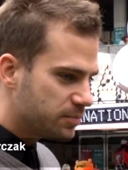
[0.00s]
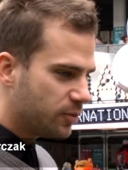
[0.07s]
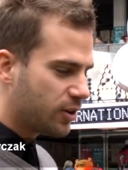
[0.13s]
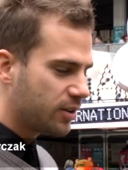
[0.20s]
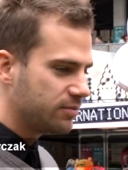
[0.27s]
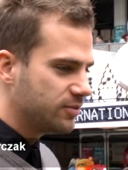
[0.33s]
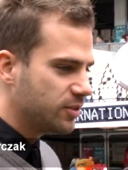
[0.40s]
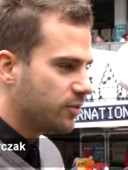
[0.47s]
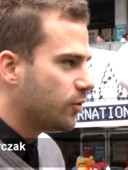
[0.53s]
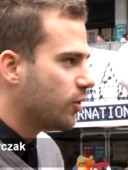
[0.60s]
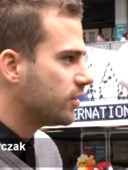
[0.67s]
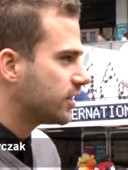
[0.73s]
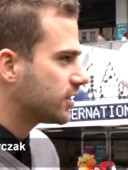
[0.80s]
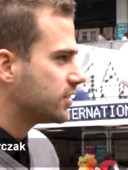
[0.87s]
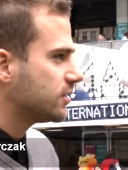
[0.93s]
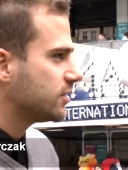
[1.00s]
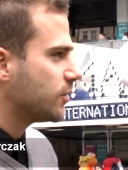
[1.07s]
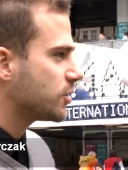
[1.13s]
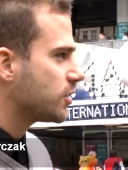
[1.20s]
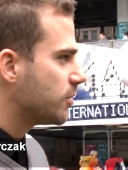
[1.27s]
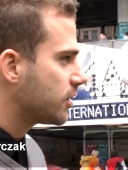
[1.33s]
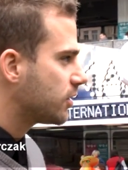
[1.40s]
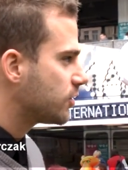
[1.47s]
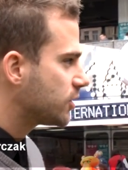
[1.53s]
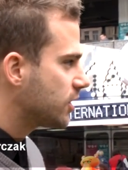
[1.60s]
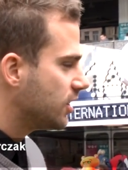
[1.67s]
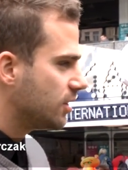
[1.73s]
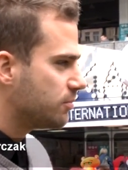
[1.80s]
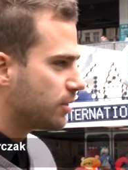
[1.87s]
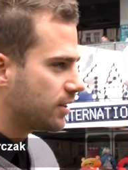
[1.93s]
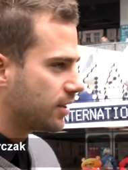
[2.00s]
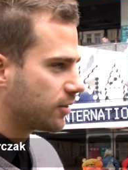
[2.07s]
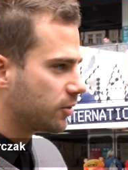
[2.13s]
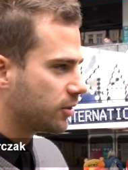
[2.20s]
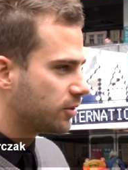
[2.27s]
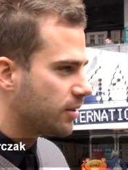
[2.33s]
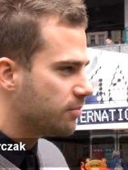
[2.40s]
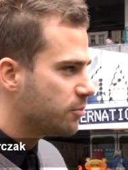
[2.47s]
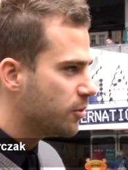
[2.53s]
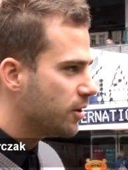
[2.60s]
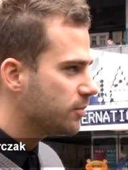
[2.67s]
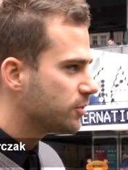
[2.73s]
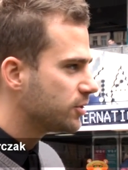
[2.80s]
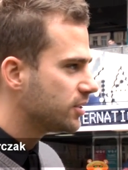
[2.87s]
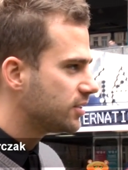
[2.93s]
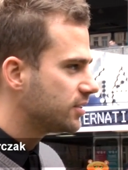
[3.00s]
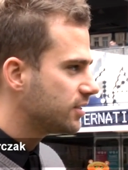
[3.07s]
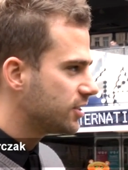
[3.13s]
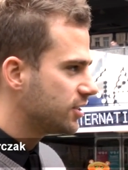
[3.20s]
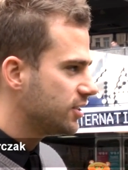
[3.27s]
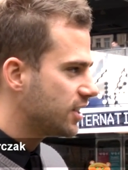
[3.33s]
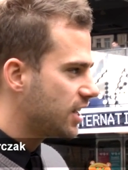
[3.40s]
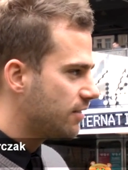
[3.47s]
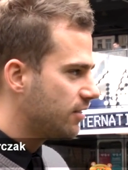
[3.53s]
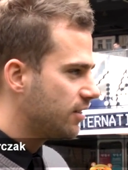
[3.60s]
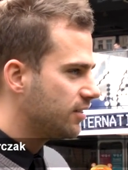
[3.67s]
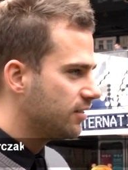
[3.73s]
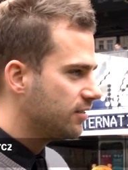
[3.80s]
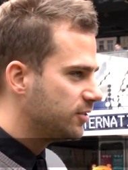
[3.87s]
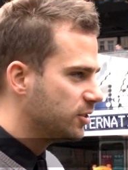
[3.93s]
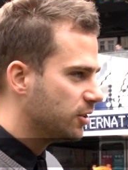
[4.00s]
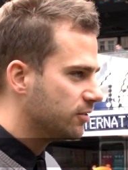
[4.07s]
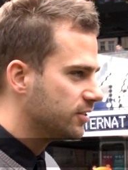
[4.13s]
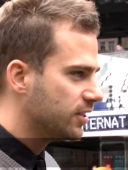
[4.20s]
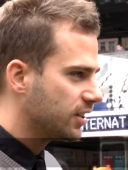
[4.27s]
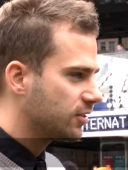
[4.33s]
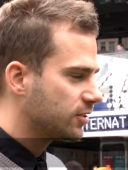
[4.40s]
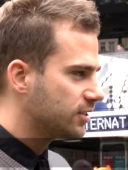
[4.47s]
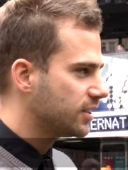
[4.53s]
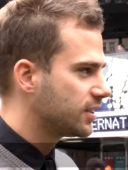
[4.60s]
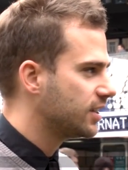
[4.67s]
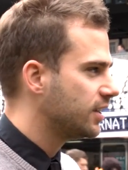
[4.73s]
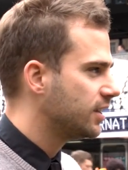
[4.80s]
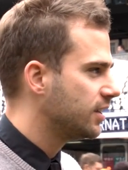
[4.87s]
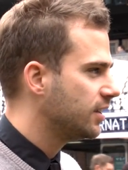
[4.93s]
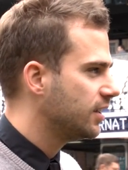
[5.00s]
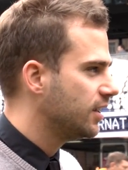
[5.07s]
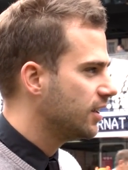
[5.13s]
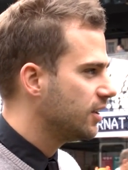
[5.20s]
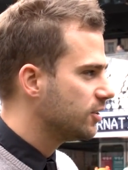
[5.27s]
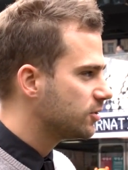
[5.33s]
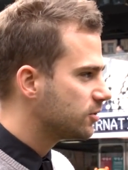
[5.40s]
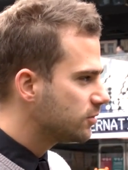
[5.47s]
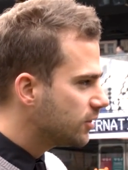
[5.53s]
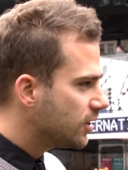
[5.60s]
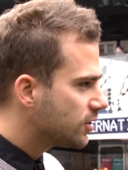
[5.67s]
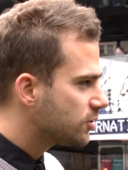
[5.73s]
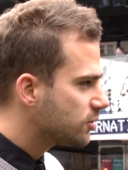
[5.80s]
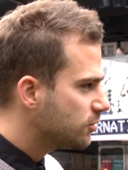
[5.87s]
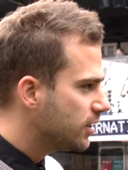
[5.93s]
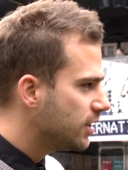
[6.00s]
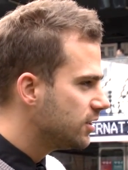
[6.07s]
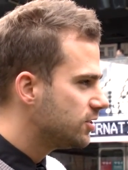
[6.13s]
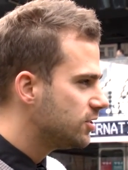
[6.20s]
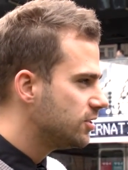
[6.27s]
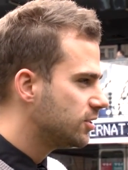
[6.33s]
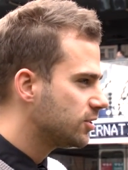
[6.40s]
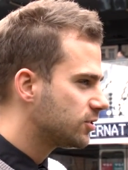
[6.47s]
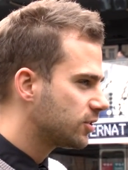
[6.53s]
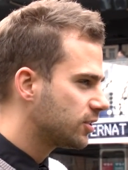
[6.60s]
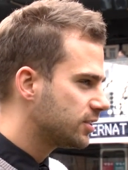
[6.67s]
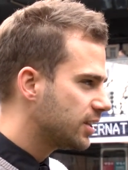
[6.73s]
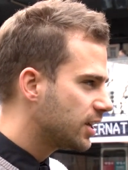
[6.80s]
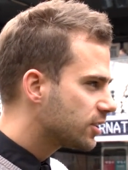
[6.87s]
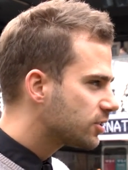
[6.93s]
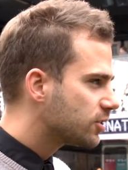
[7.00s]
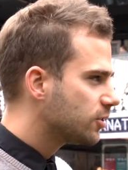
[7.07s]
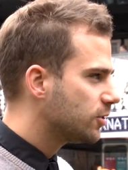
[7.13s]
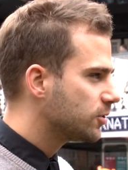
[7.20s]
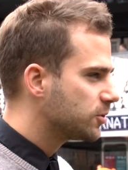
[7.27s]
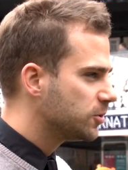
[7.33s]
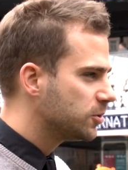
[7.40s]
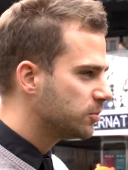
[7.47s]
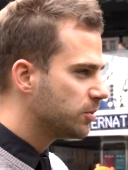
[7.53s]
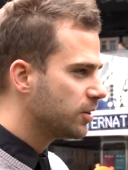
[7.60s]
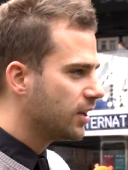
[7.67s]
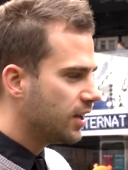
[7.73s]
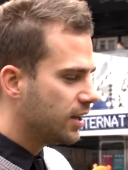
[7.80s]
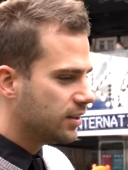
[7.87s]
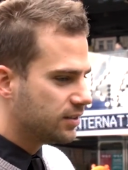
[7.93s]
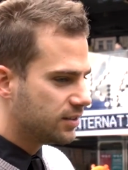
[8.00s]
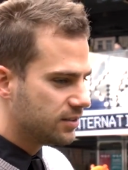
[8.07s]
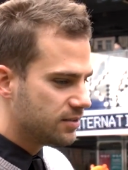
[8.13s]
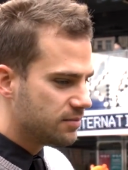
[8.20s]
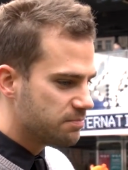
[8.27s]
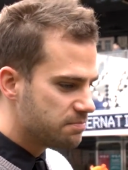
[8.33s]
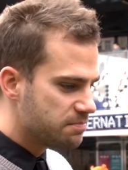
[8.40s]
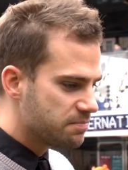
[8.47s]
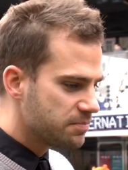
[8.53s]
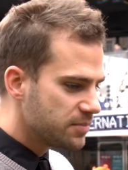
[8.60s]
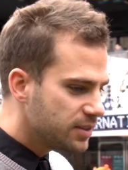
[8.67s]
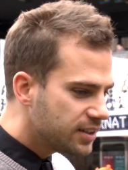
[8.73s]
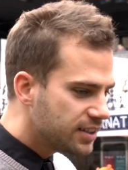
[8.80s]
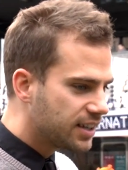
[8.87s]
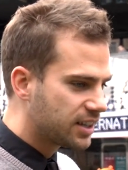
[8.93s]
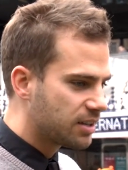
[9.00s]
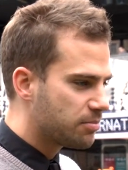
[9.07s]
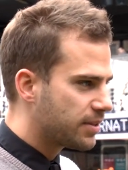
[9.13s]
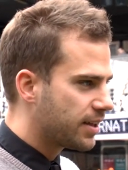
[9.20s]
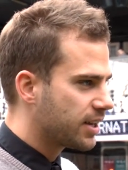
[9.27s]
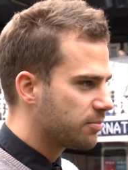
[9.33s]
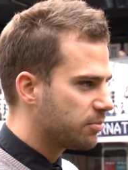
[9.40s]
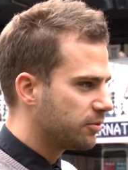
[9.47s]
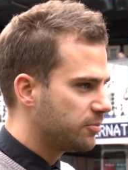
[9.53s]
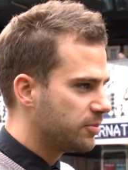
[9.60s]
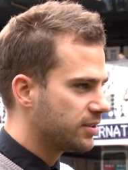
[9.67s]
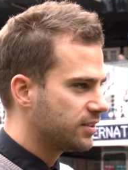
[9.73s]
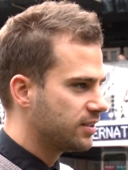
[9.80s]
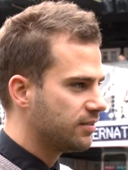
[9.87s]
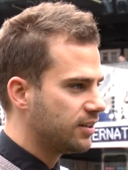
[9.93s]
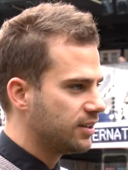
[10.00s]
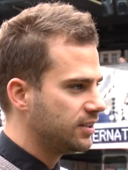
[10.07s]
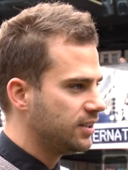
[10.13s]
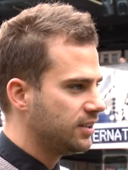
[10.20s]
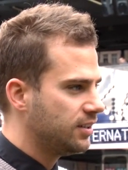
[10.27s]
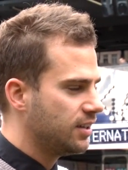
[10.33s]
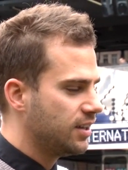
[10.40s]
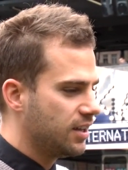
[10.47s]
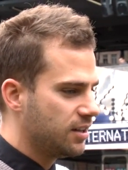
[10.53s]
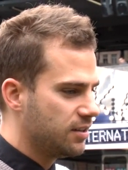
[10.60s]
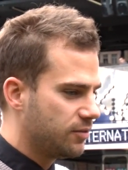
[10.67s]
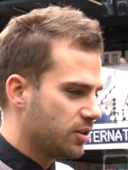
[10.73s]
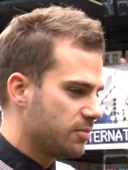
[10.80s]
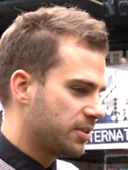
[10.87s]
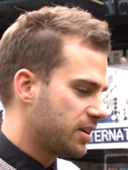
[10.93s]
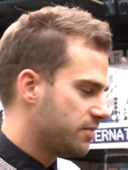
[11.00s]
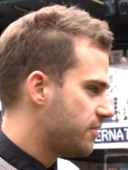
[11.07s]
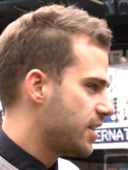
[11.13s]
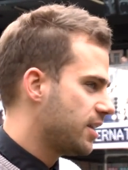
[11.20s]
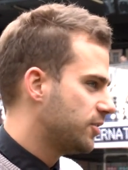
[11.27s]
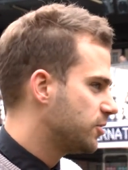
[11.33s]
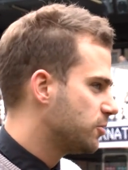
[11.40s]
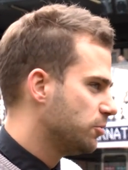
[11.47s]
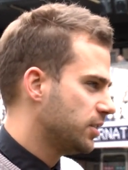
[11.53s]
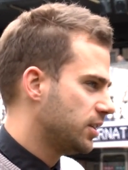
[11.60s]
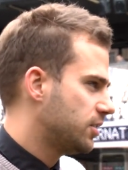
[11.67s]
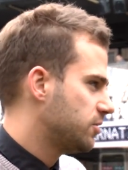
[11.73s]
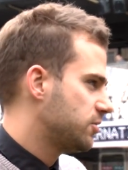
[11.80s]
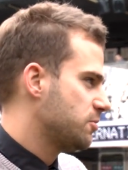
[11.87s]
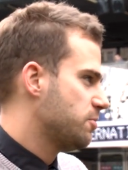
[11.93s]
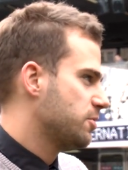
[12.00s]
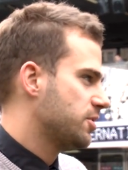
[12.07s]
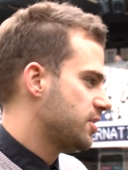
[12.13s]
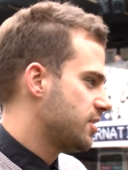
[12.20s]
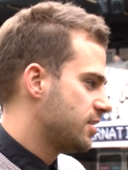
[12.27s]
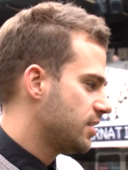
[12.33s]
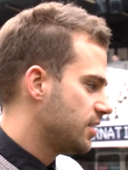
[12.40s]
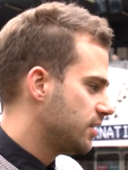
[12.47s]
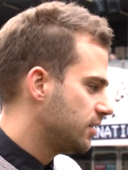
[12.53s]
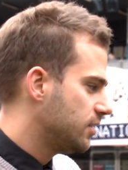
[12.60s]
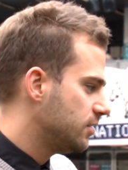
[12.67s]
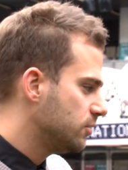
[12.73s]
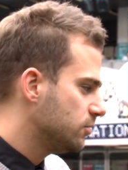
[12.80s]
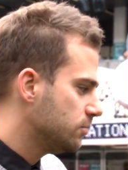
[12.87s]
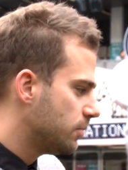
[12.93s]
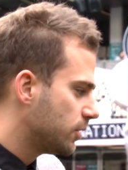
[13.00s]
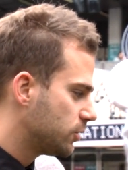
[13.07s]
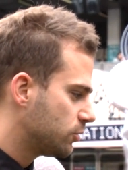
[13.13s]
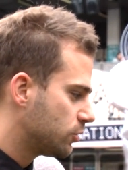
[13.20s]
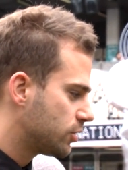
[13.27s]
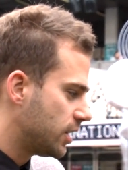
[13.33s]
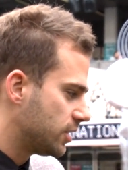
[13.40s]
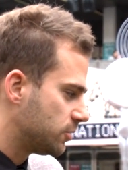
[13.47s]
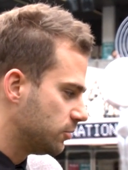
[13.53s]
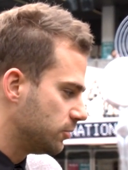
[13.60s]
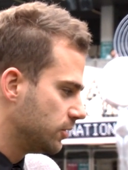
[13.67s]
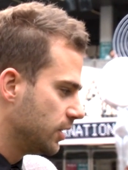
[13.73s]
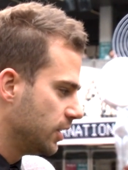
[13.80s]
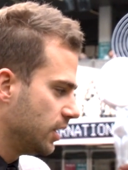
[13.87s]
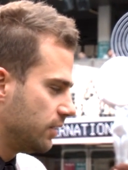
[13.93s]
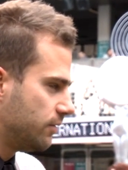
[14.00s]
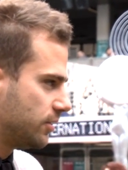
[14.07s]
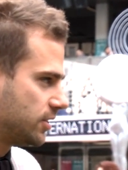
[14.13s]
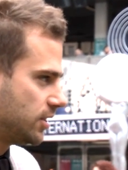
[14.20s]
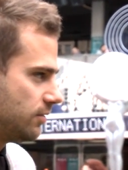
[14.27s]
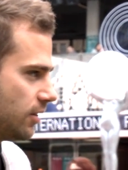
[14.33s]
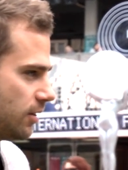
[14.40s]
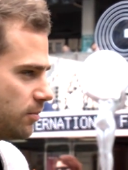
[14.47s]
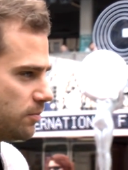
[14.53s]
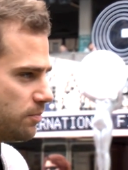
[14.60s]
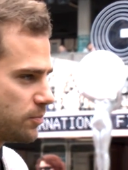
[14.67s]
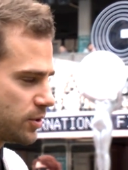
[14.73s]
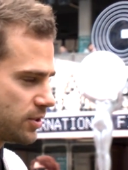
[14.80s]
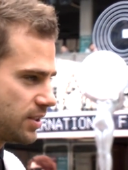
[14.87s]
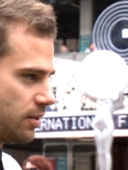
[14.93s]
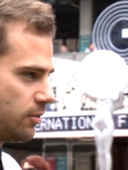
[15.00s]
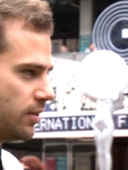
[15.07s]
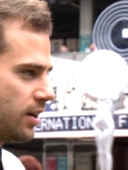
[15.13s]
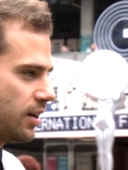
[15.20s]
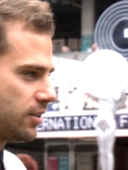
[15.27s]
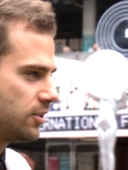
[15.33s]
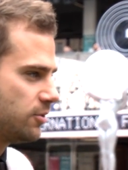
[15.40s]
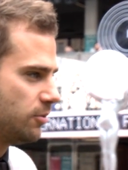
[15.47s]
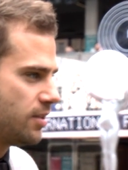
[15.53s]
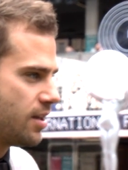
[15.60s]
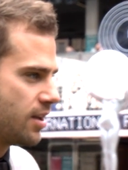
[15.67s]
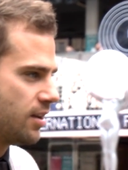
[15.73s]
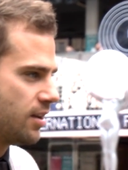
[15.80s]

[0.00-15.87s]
w ogóle, no, w ogóle tak zauważyłem na tych wszystkich innych pokazach, na których tutaj byłem, że jest strasznie ciekawa widownia, jakoś taka, widać, że studenci, też trochę starszych osób, inteligentne pytania po filmie zadawali. No, w ogóle taka fajna dyskusja i też super, że bardzo dużo czasu festiwal przyznał na Q&A